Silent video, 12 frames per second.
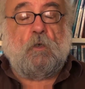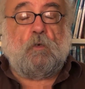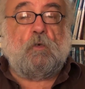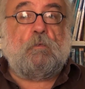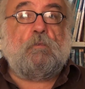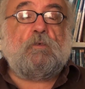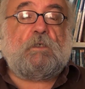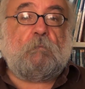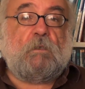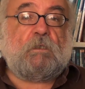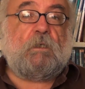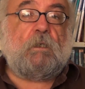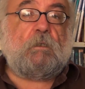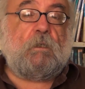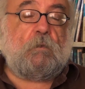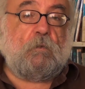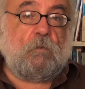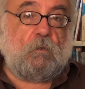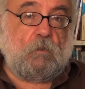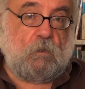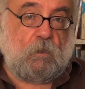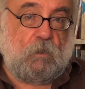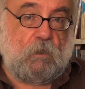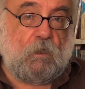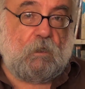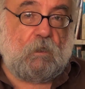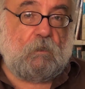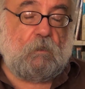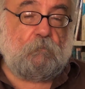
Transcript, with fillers: con mucha más lentitud que la Gran